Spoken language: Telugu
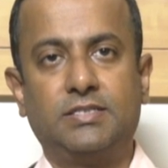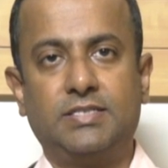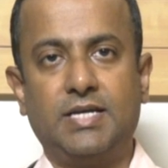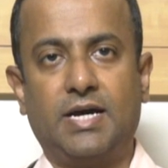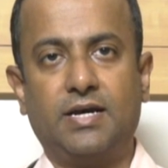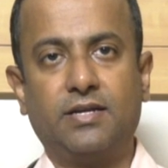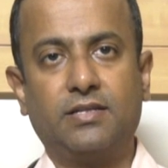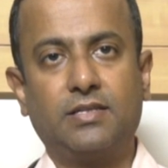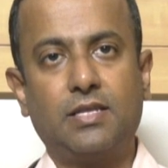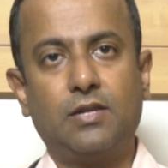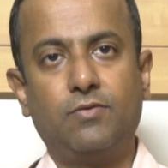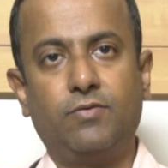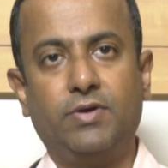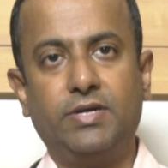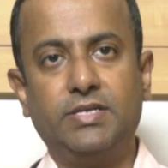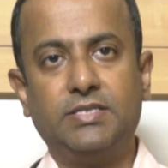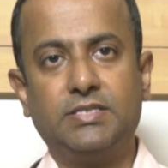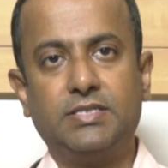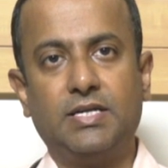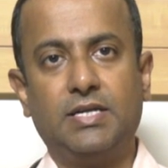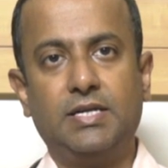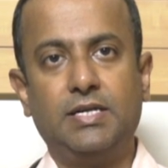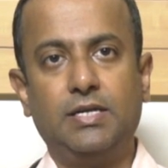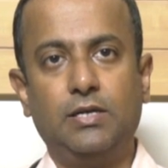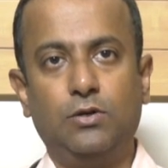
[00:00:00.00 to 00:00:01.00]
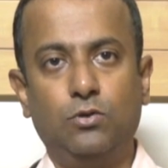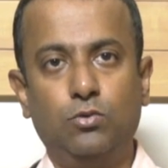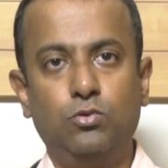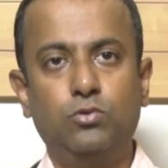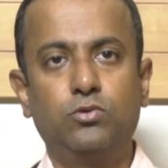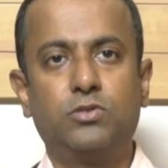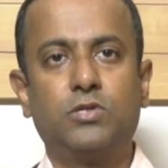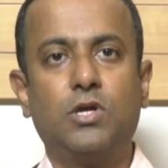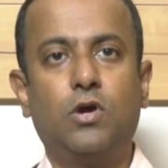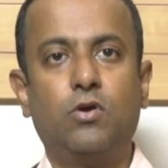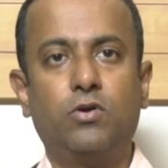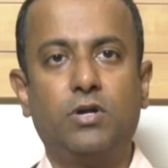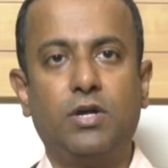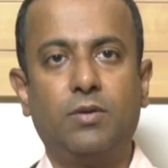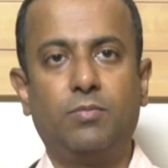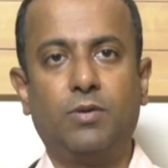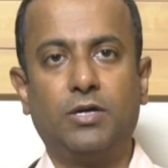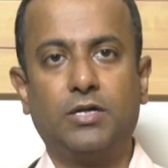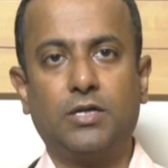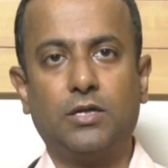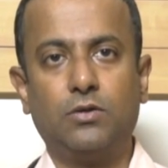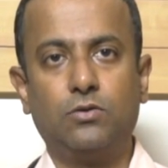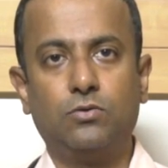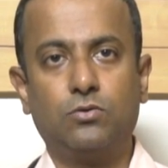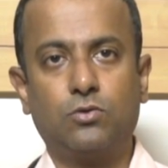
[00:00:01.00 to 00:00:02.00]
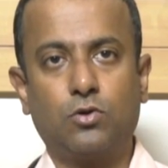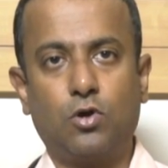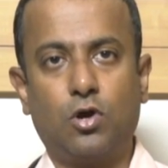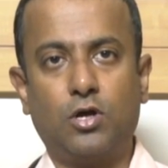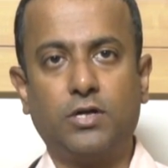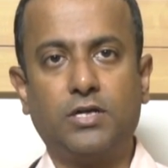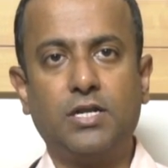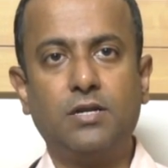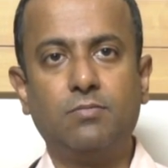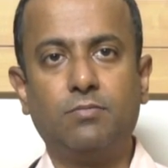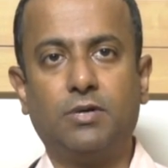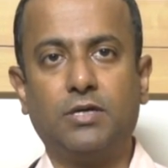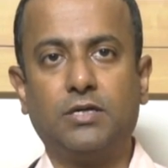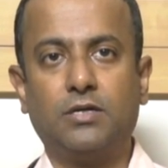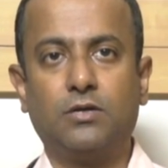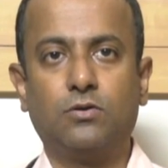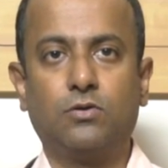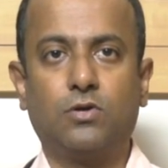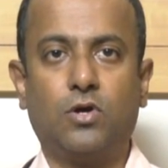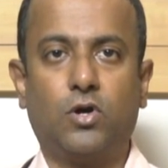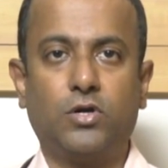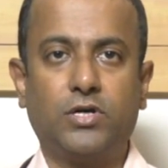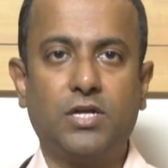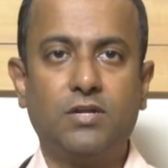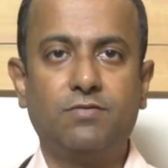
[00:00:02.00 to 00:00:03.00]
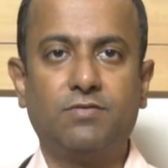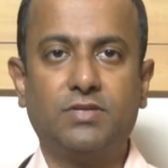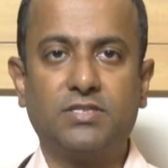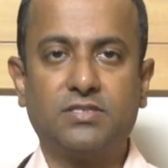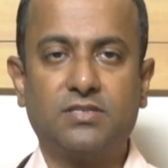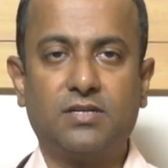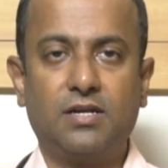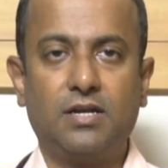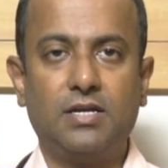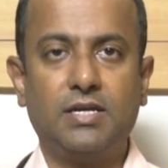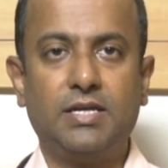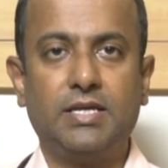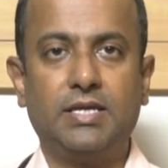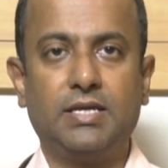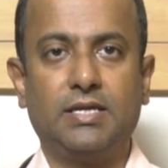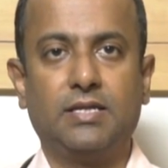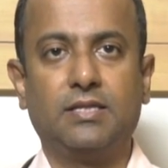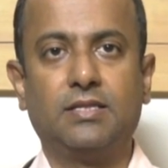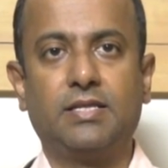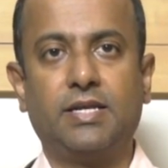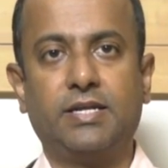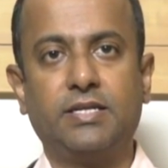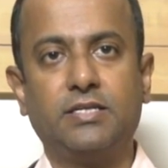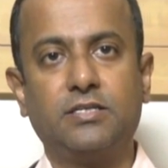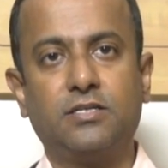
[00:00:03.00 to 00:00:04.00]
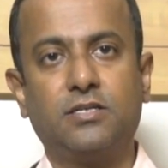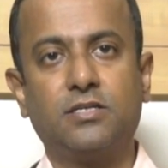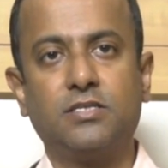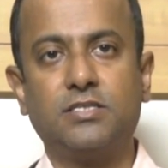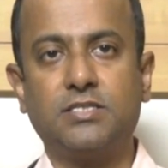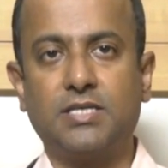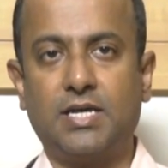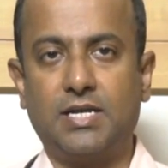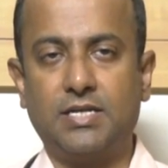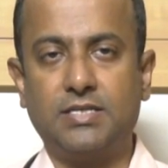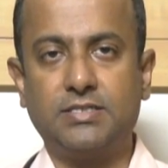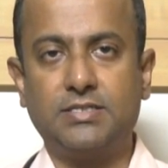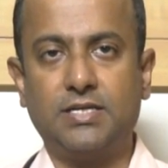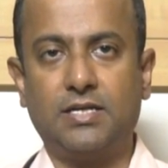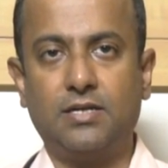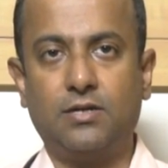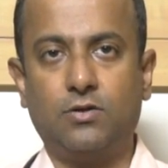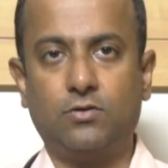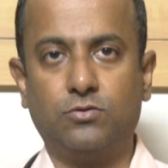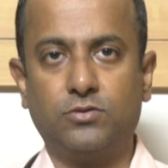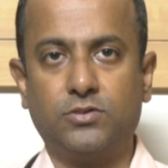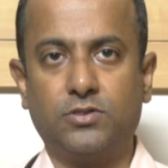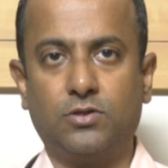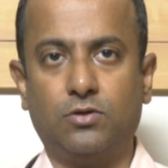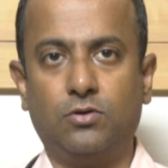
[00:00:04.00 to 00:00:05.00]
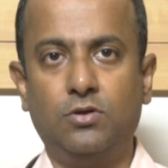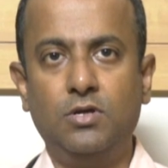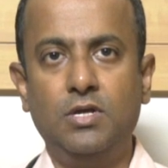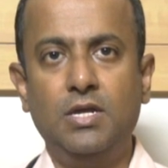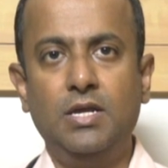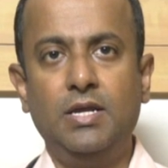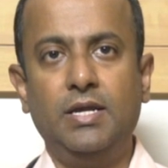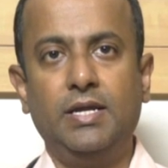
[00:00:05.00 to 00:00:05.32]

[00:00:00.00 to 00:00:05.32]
జాగ్రత్తలు వహించాలి లూజ్గా ఉండే బట్టలు కాటన్ బట్టలు కాటన్ వస్త్రాల్ని ధరించడం చాలా చాలా అవసరం